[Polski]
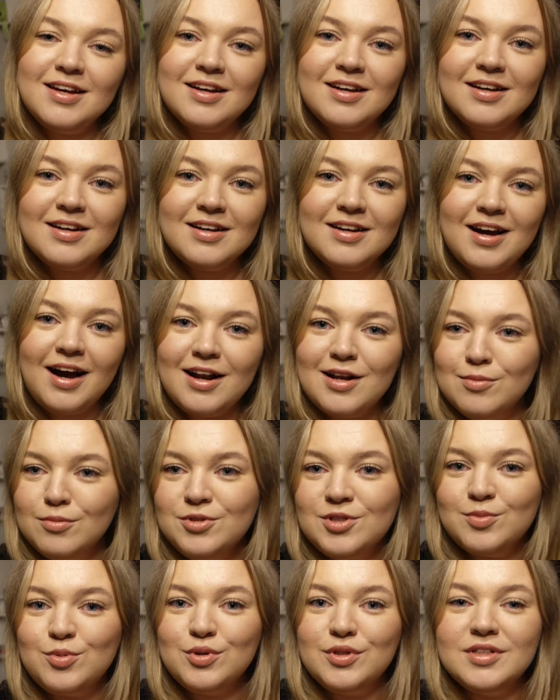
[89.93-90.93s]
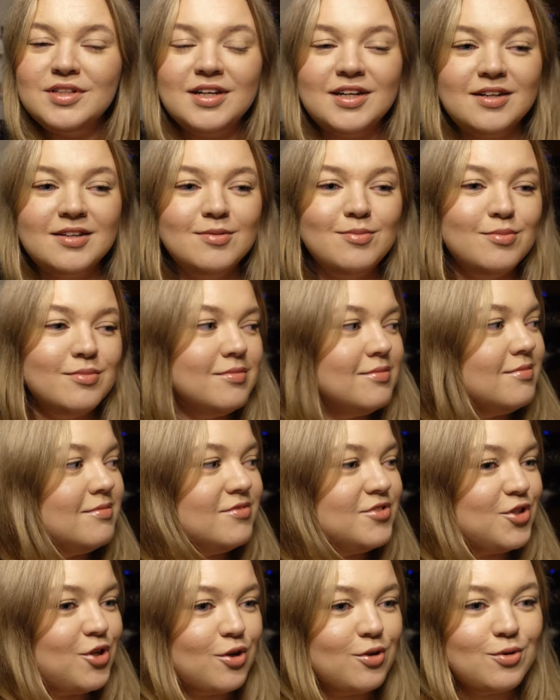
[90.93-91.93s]
e, ale może budynek
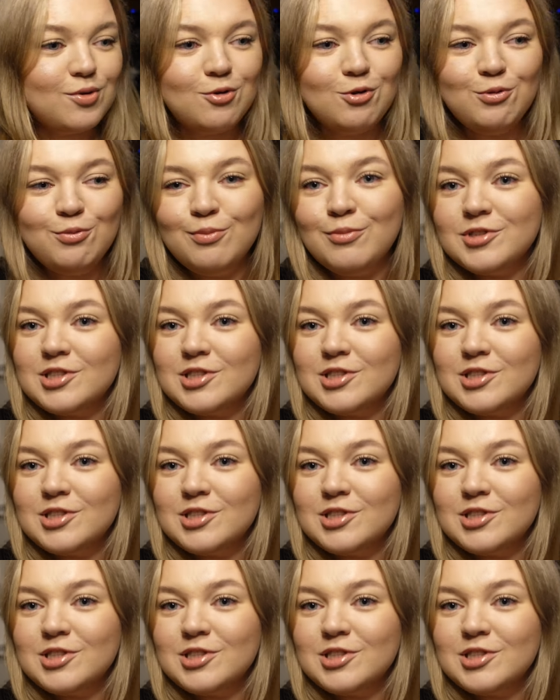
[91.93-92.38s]
w środku,